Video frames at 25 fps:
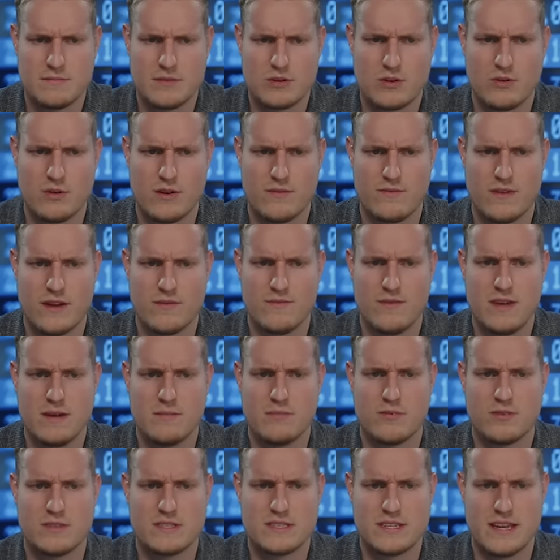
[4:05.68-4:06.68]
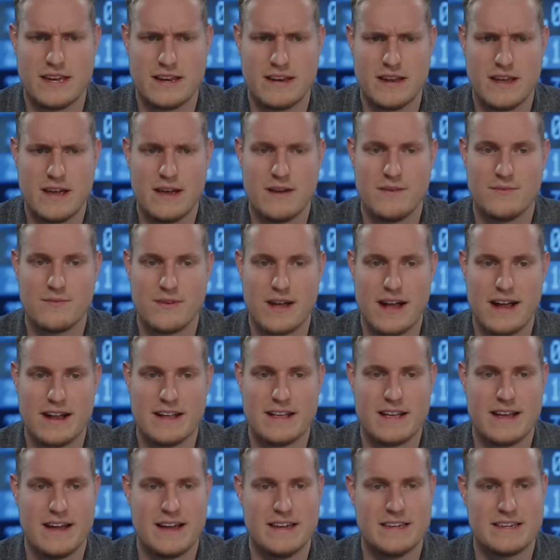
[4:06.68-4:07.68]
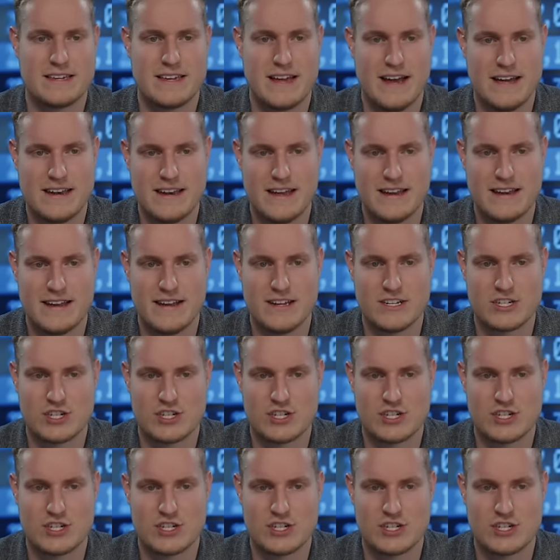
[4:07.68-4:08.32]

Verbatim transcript: mit ungefähr 4%, Frankreich, Kanada,